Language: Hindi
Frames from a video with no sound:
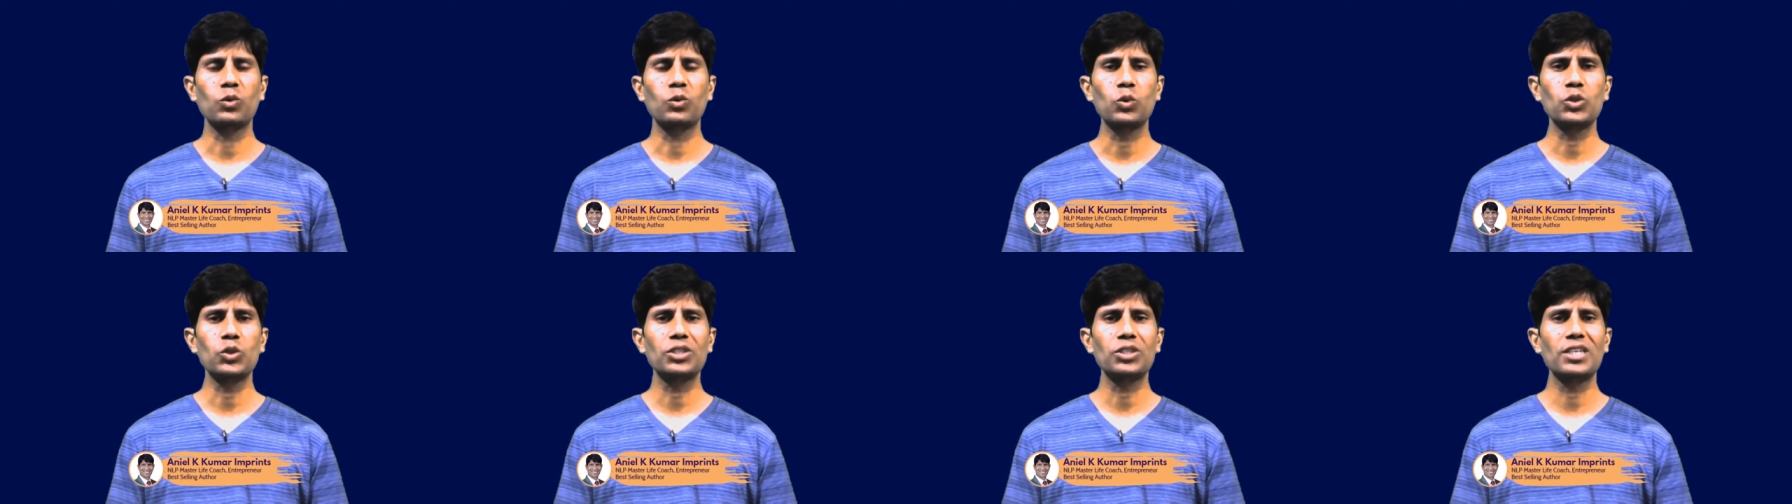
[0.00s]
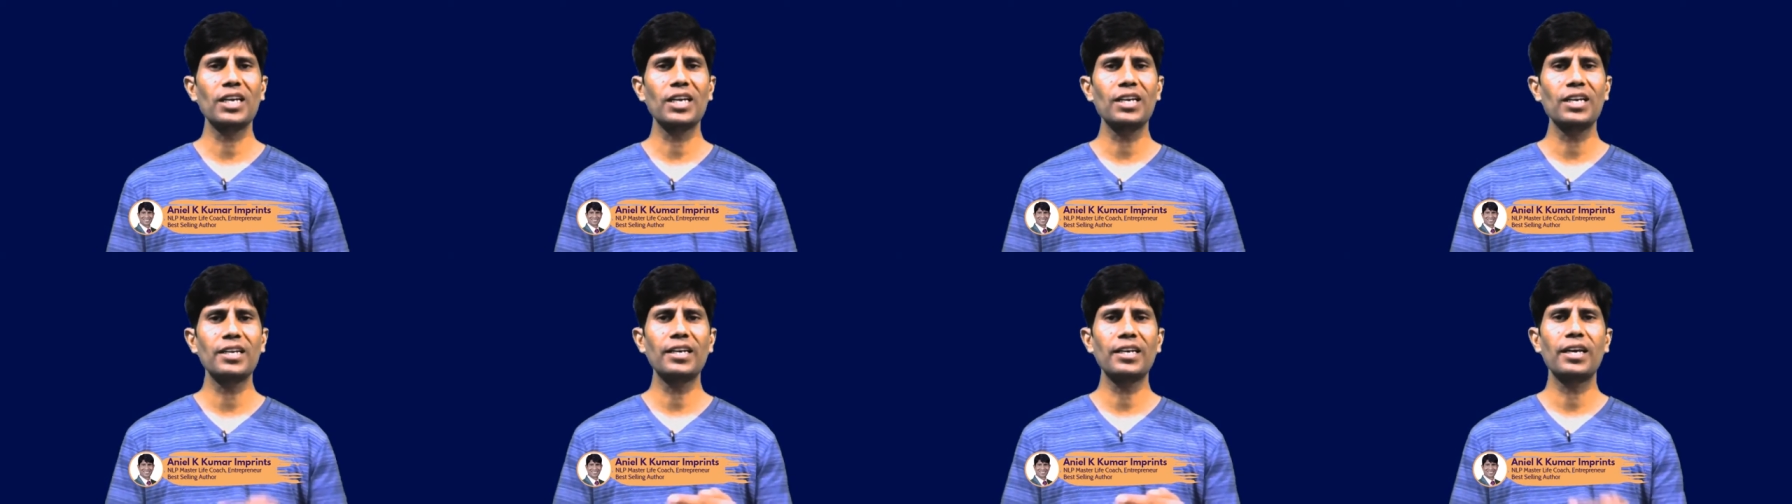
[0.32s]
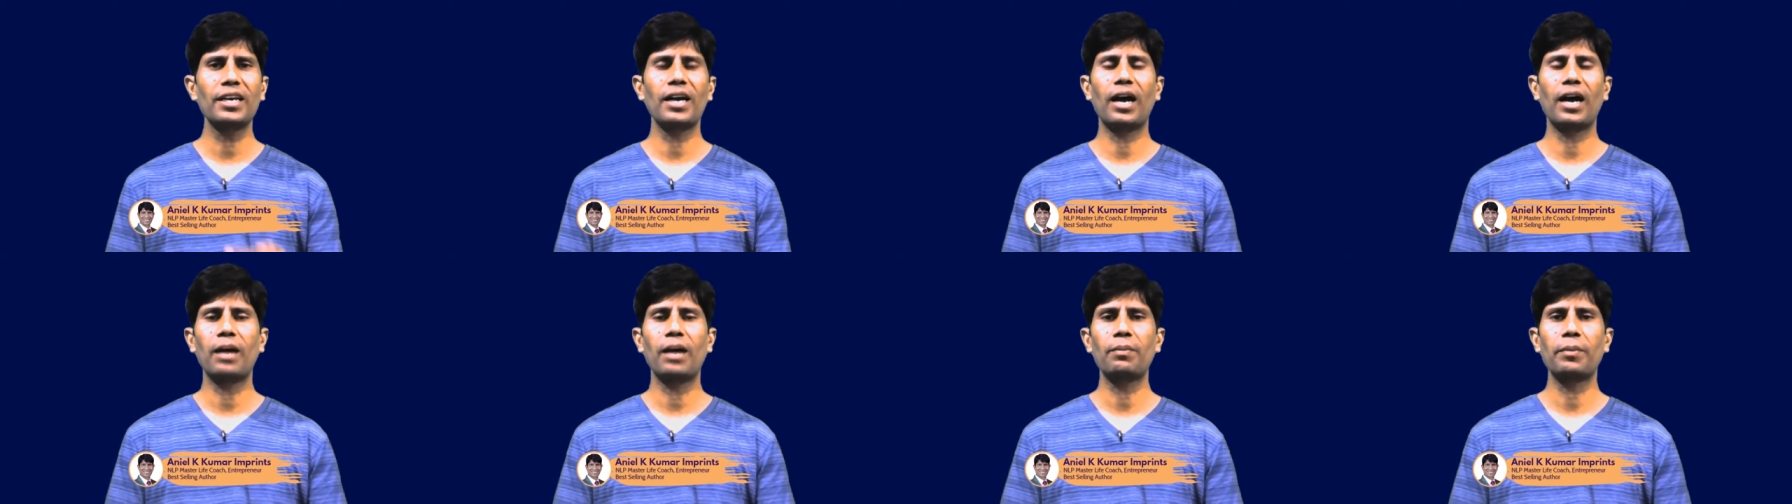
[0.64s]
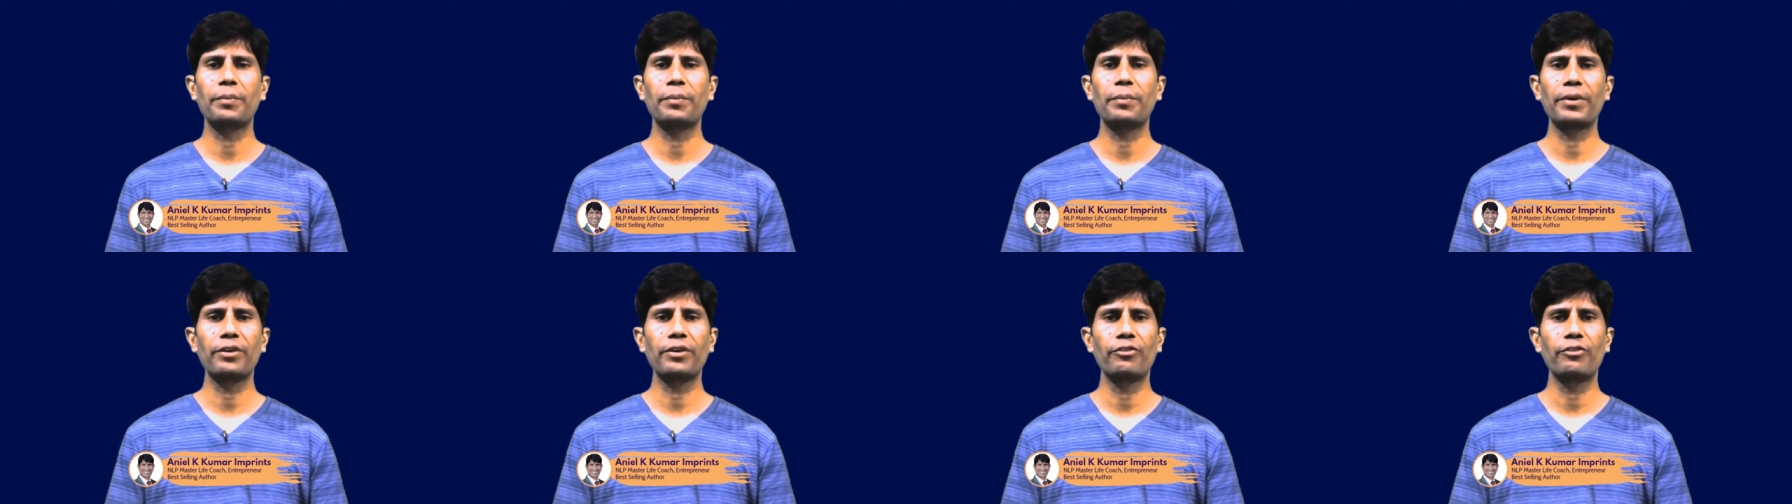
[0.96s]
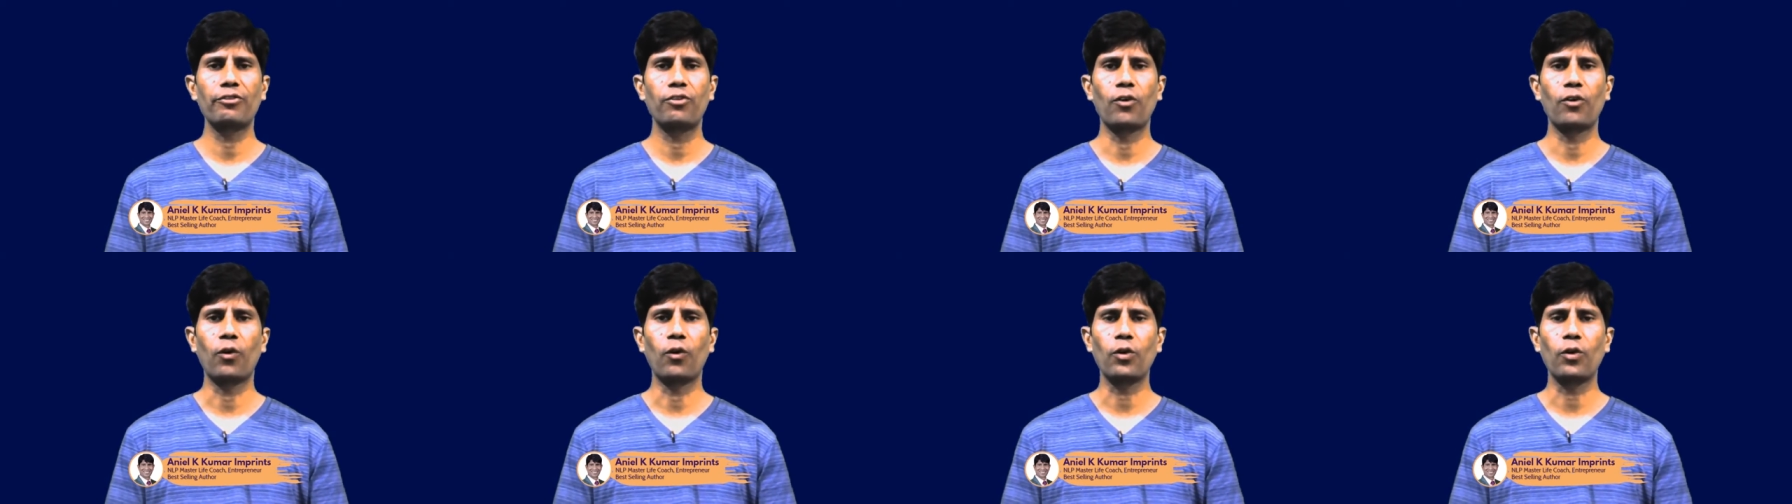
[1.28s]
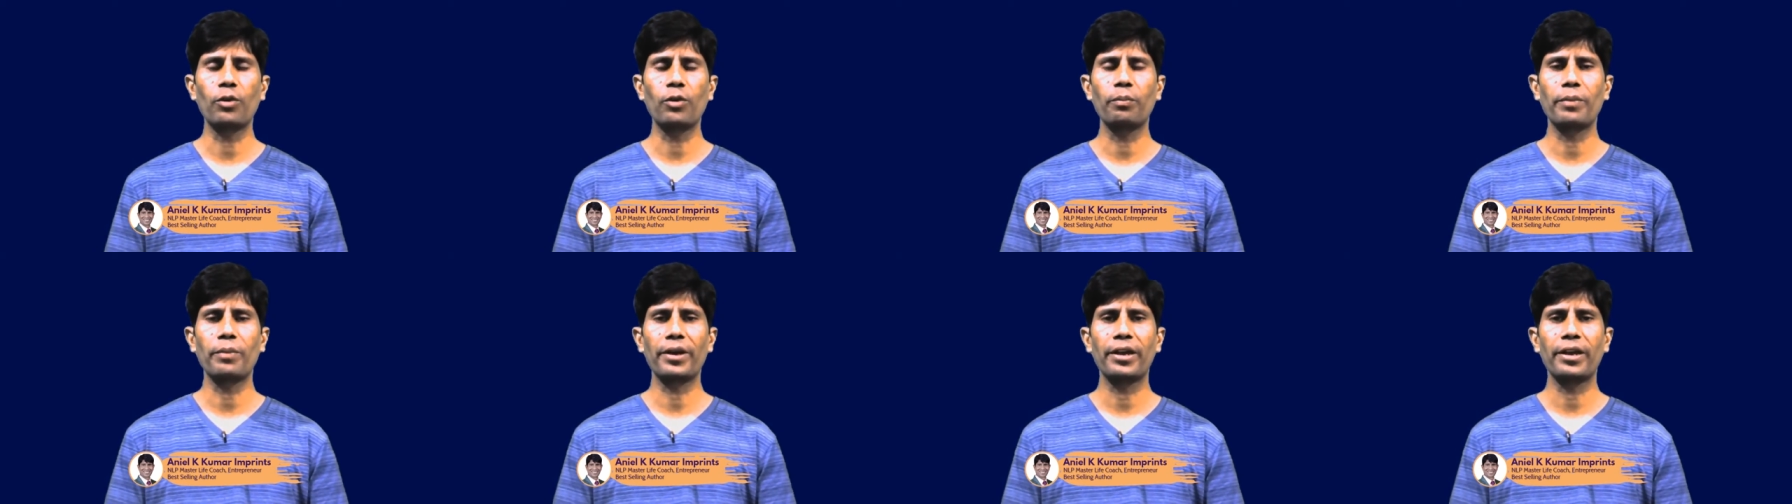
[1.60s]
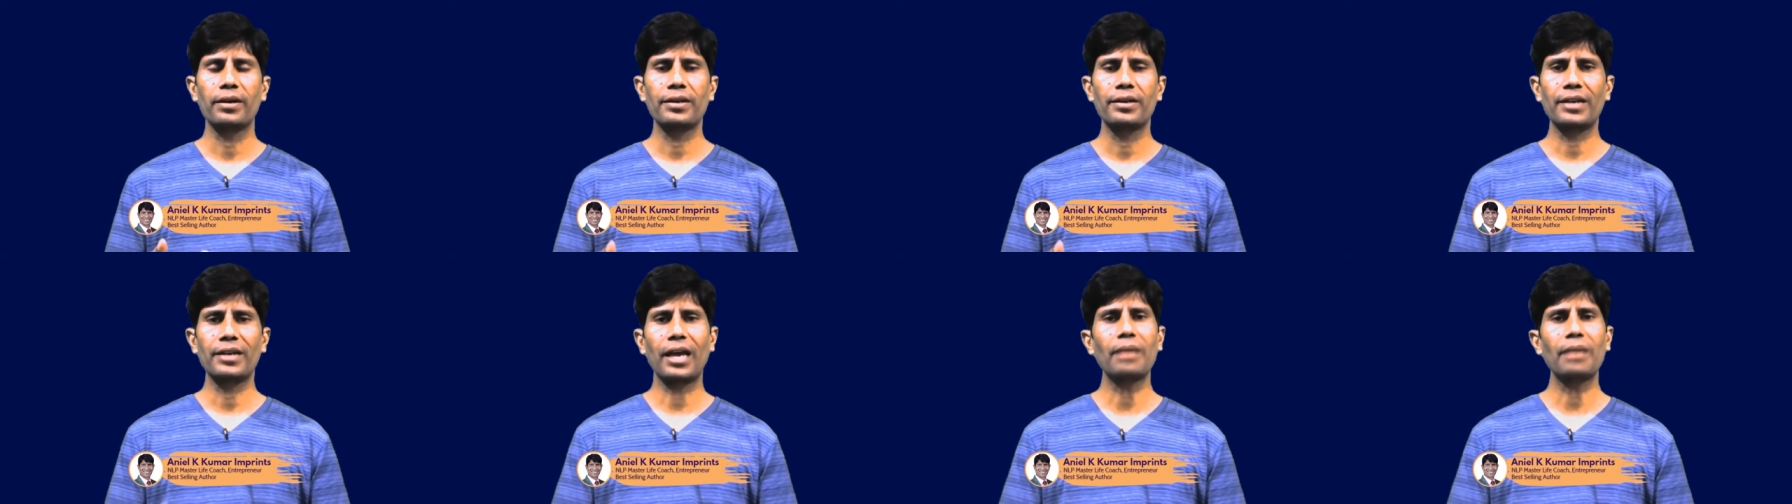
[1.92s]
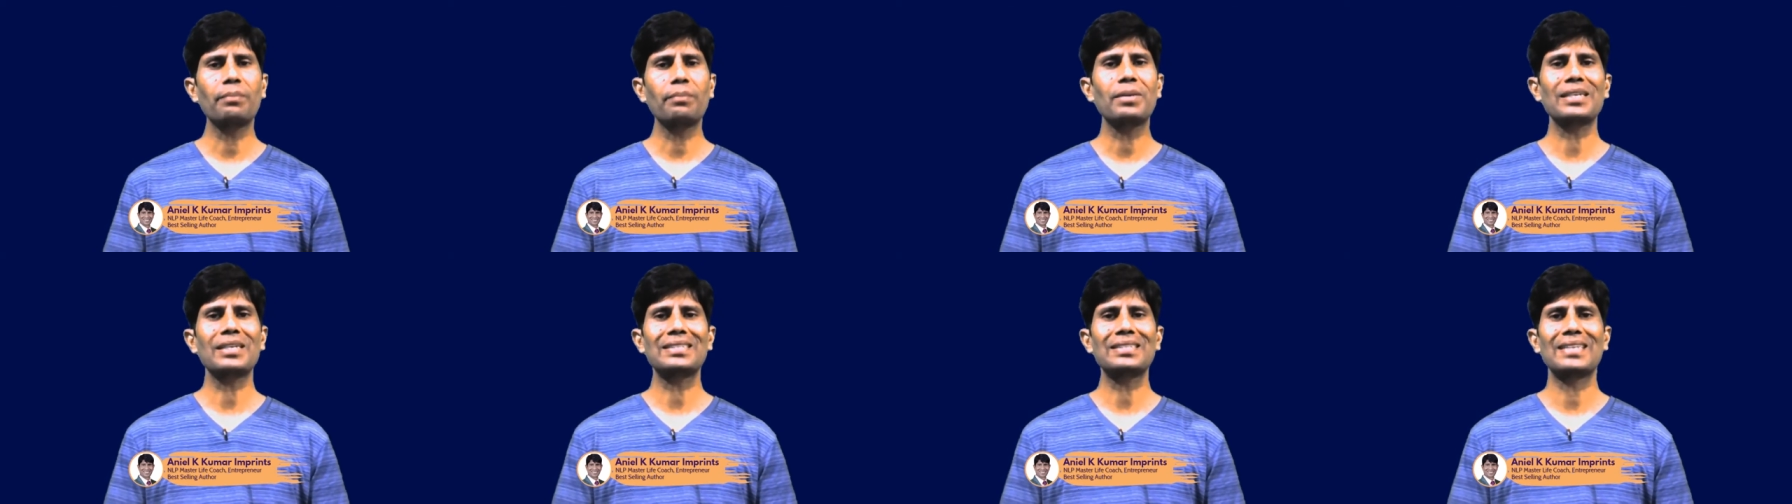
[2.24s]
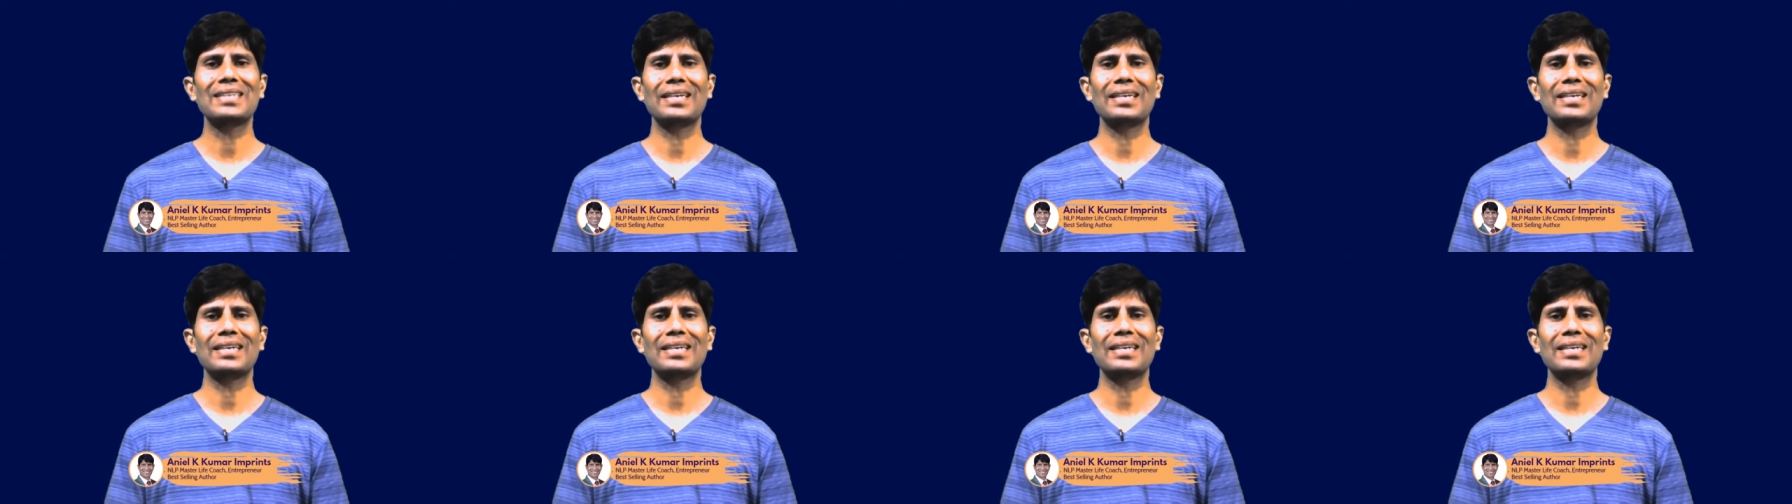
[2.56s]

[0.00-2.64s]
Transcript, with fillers: उसके लिए आप अपने फोन में टाइमर